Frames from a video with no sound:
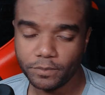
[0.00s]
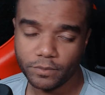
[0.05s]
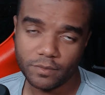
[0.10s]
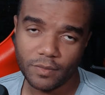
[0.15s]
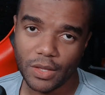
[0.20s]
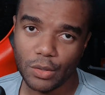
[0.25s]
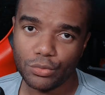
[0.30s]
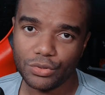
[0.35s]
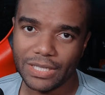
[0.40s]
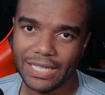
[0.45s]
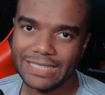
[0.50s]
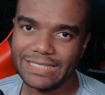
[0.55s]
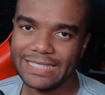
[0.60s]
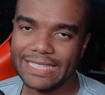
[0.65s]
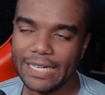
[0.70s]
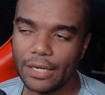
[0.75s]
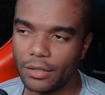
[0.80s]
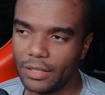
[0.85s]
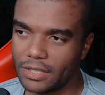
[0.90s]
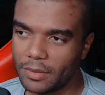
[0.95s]
Tem um chat
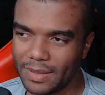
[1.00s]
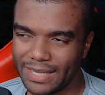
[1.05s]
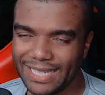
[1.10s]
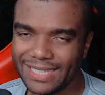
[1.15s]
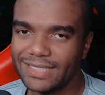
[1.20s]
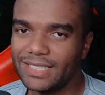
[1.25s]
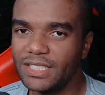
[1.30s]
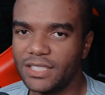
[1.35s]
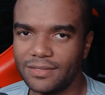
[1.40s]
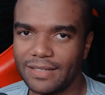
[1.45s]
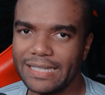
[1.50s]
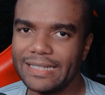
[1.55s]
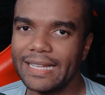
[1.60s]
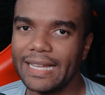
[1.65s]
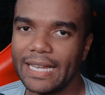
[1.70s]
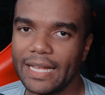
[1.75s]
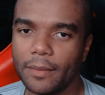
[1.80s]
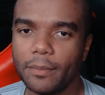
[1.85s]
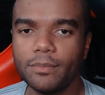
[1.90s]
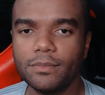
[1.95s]
geral lá também que a gente vai estar tá
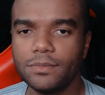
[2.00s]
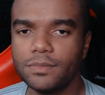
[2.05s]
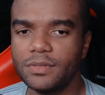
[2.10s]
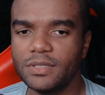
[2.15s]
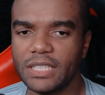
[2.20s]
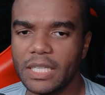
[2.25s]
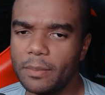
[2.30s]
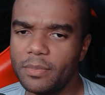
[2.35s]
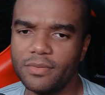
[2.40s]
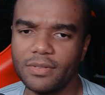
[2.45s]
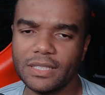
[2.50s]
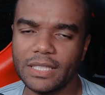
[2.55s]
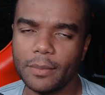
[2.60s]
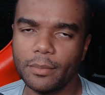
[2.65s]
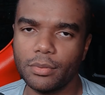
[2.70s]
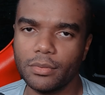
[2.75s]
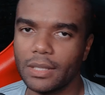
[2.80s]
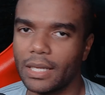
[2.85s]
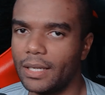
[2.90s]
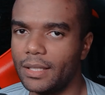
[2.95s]
lá, sempre vai estar tá
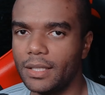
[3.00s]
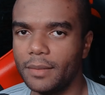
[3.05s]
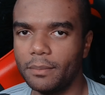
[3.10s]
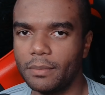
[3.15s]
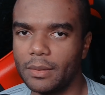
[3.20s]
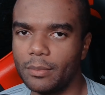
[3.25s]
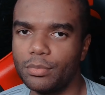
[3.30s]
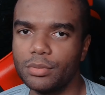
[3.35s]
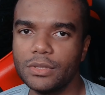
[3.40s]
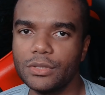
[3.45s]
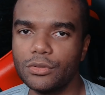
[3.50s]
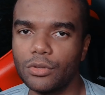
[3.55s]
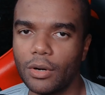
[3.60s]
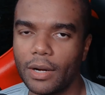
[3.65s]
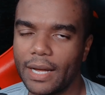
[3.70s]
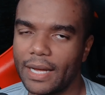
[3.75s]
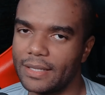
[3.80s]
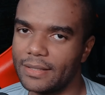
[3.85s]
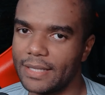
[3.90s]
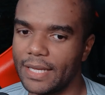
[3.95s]
por lá, né? Para poder
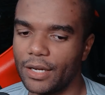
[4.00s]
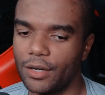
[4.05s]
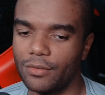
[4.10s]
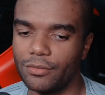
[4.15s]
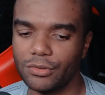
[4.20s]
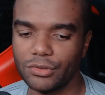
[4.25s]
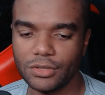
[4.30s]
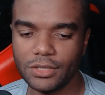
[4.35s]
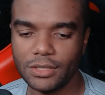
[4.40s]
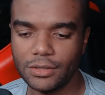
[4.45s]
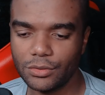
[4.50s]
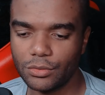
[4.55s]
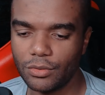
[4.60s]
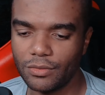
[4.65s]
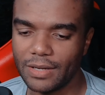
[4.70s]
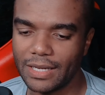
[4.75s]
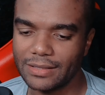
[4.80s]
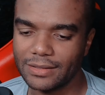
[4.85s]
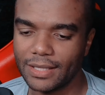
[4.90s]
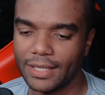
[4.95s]
trocar ideia com vocês,
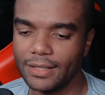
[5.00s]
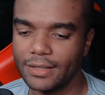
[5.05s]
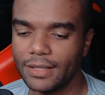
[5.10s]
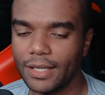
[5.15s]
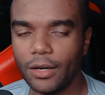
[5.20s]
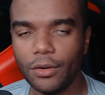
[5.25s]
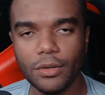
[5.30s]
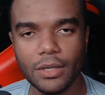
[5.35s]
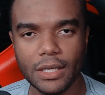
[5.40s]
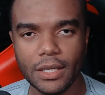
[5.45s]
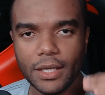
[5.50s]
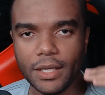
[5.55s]
conversar e tal.